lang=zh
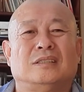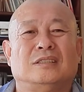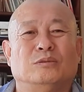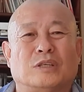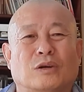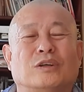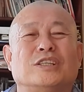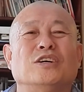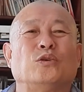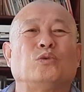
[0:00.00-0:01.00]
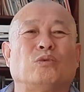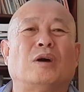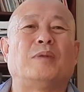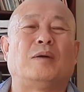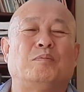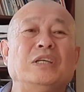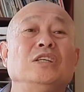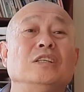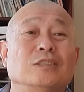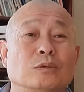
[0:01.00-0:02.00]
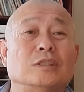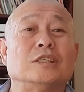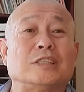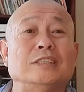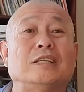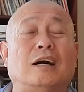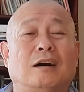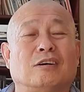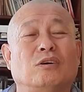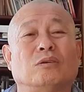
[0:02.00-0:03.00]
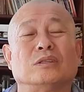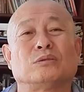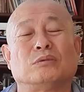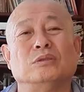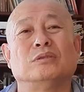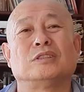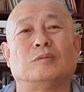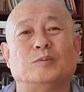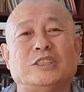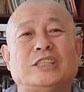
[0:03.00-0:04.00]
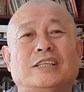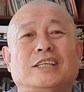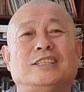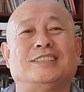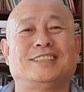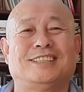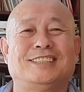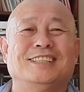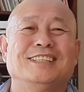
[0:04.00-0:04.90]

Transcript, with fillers: 因为搞这个学嘛，不一定都是真的啊。搞的所有是我们现在这个